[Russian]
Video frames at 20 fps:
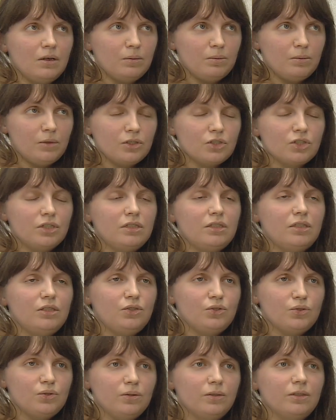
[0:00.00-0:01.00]
Маша себя
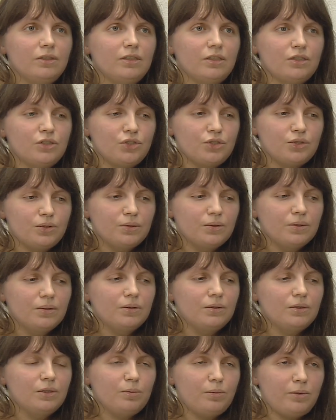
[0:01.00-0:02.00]
чувствует хорошо,
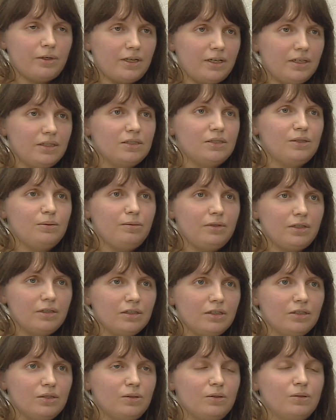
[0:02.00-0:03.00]
улыбается,
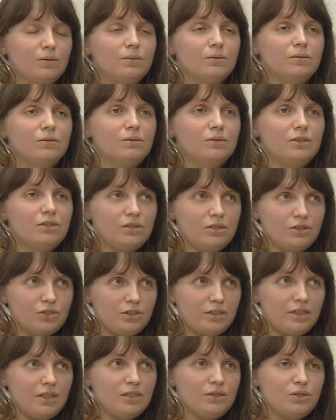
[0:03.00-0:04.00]
бегает,
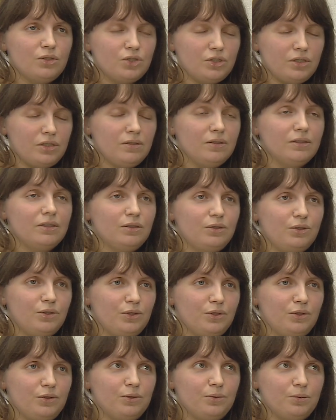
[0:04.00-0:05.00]
наслаждается жизнью,
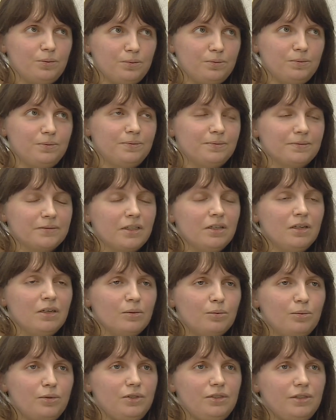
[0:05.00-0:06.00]
которую
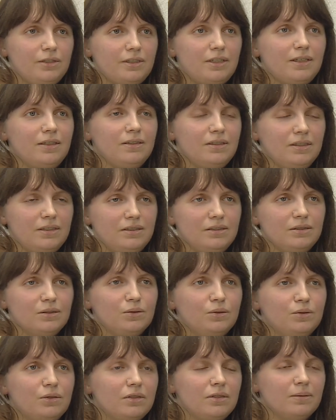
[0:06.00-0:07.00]
потеряла один
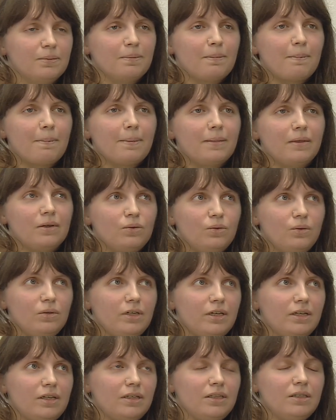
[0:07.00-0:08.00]
год.
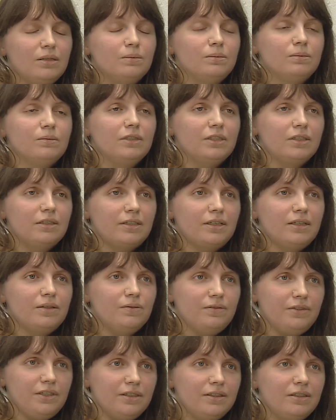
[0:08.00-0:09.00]
Гуляем, играем в
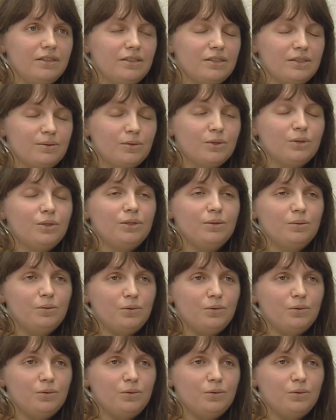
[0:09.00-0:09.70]
игры, смотрим